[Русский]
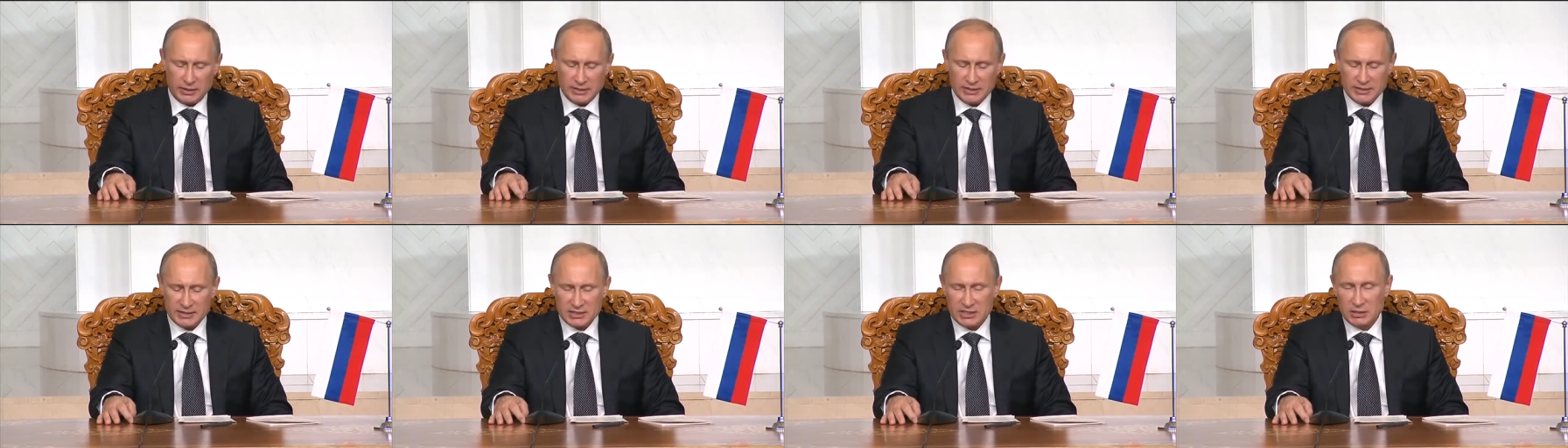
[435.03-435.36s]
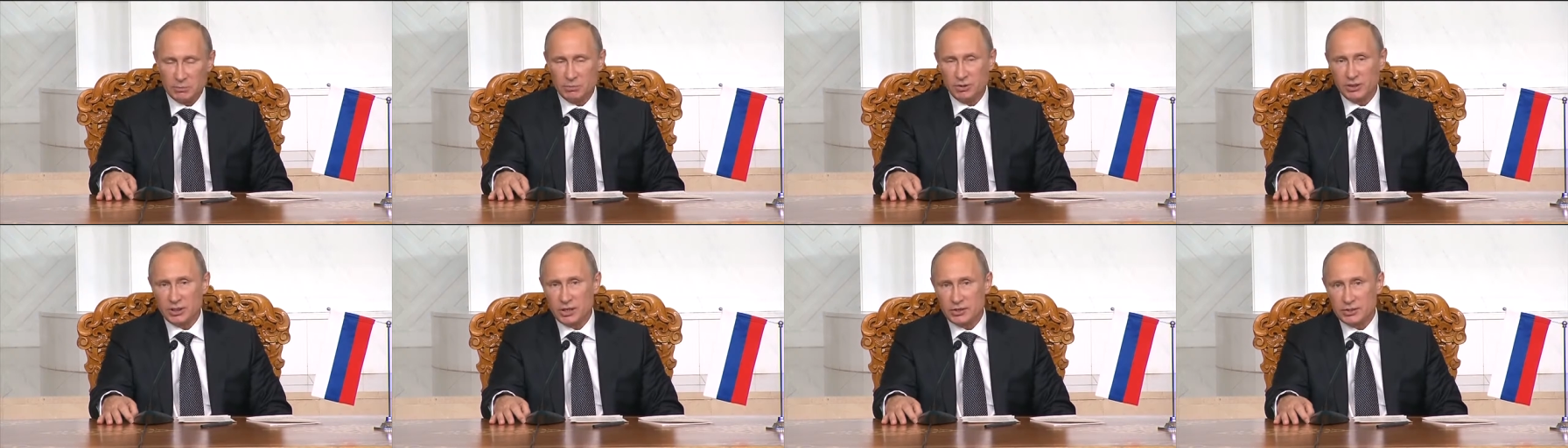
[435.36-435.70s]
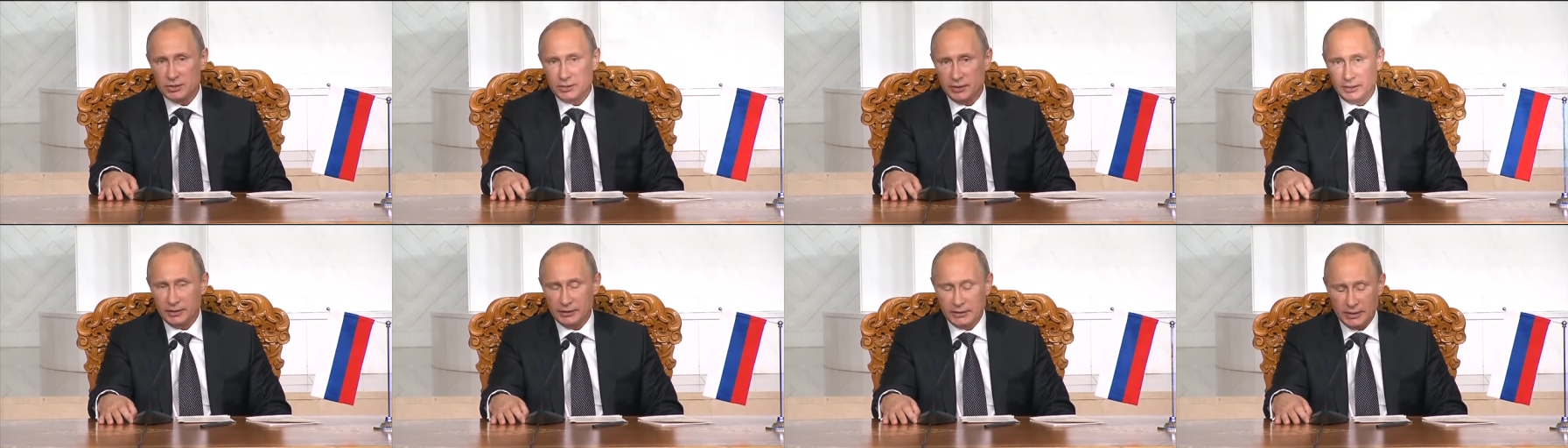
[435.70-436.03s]

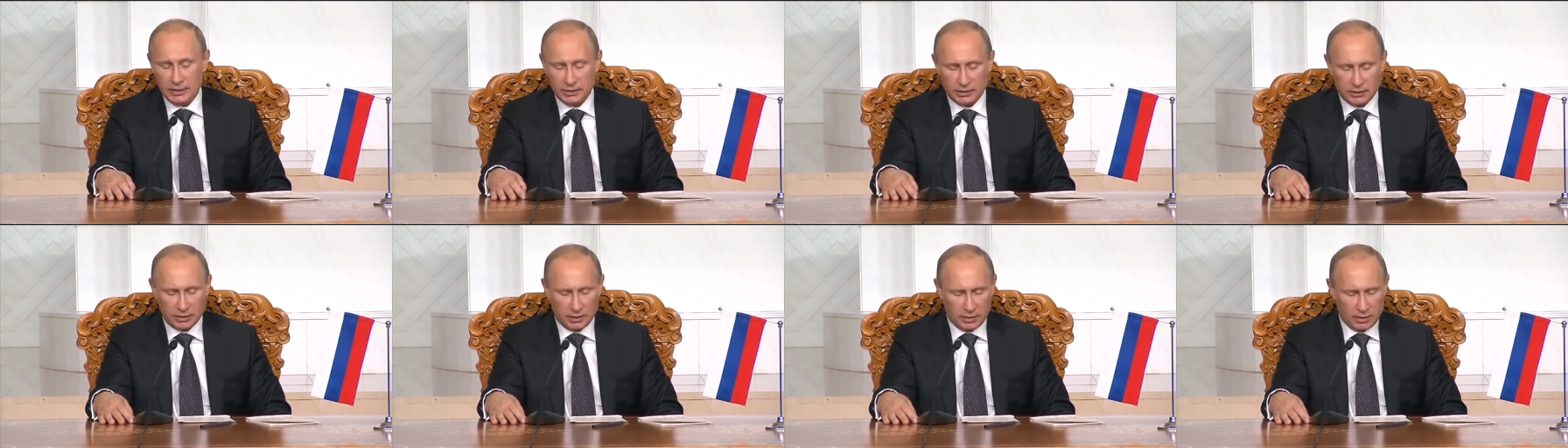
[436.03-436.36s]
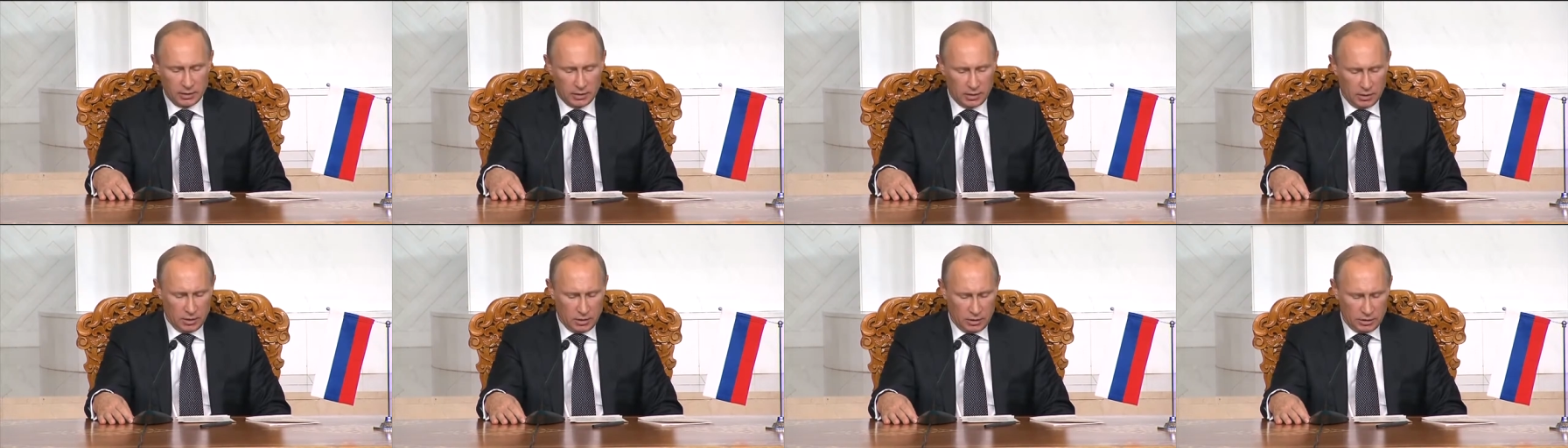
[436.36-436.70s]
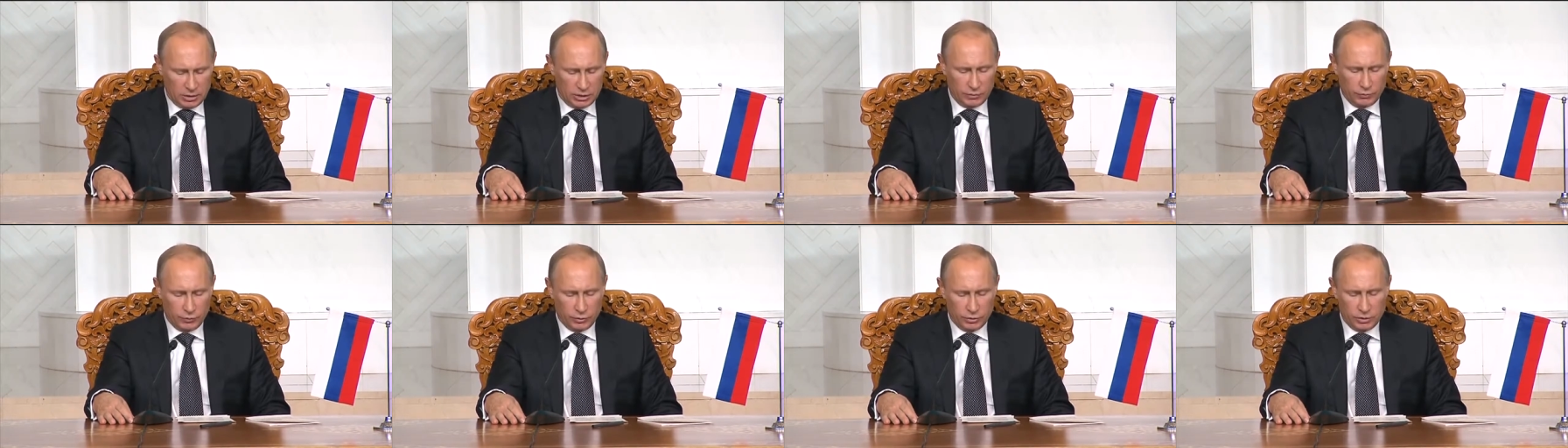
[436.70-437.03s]
знаменательной даты.
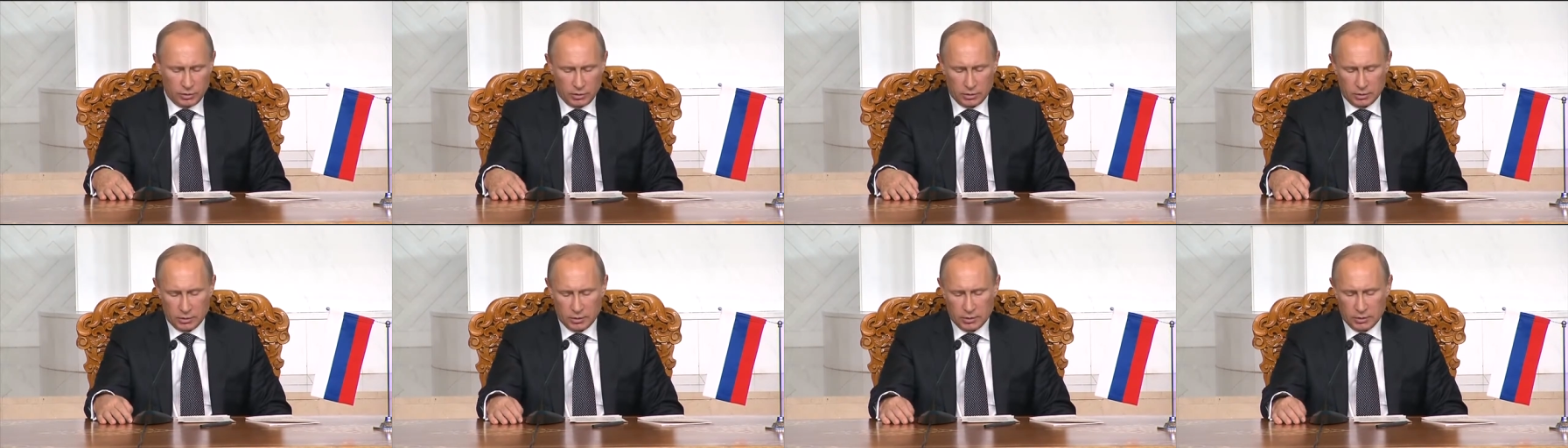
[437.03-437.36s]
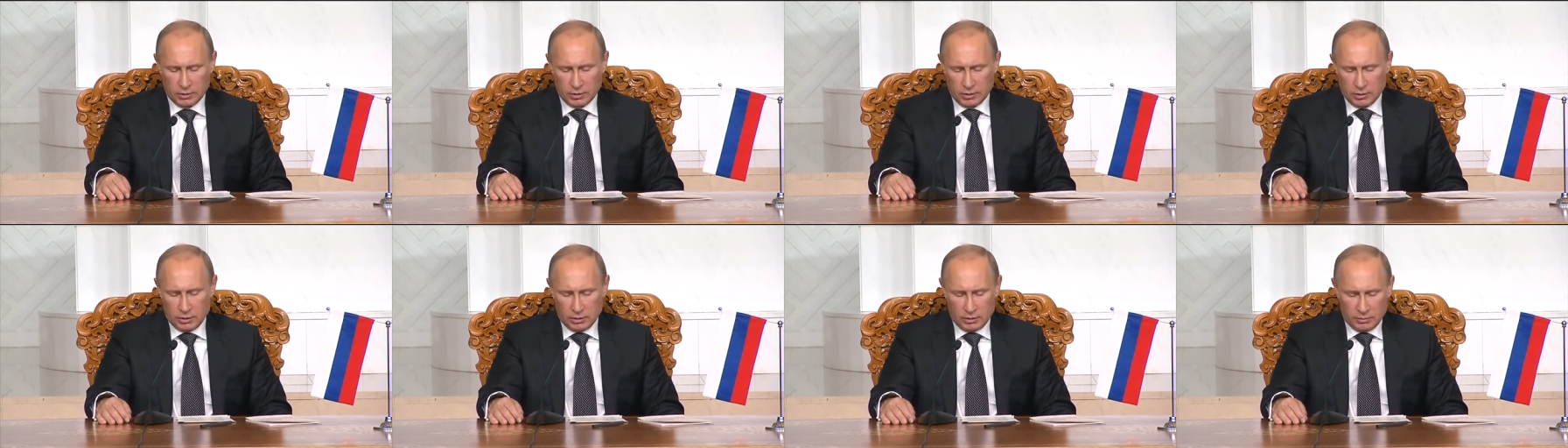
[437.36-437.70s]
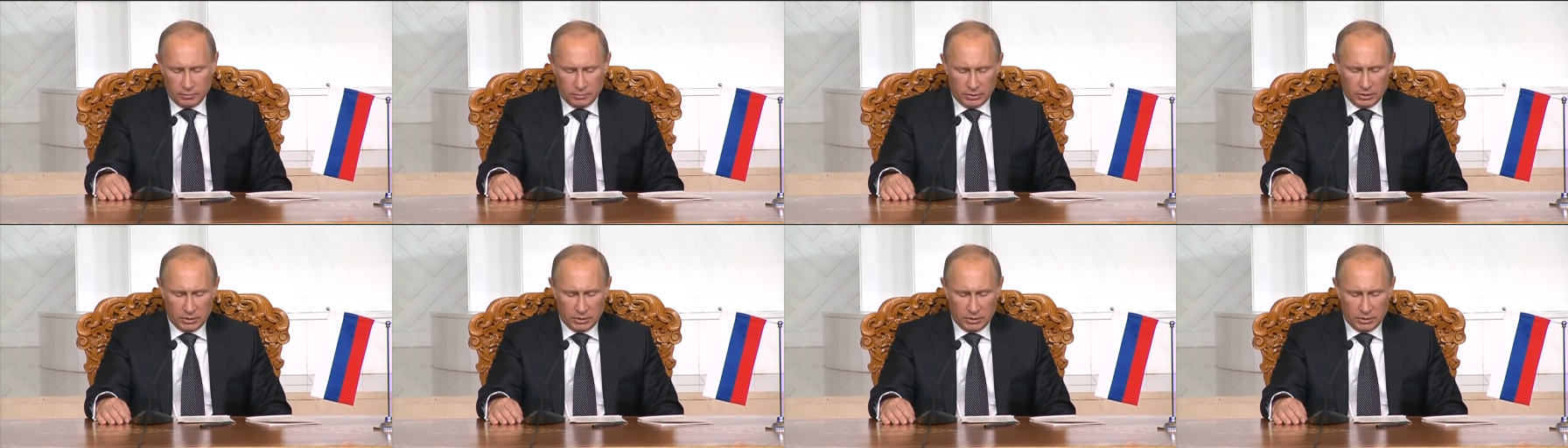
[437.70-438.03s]
Сегодня
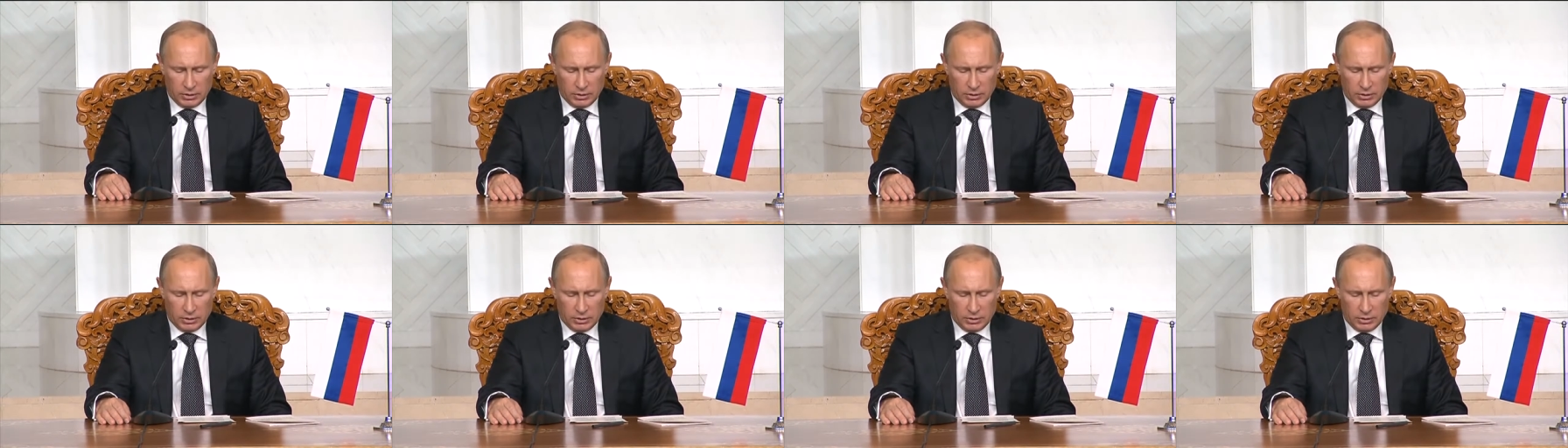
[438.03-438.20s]
мы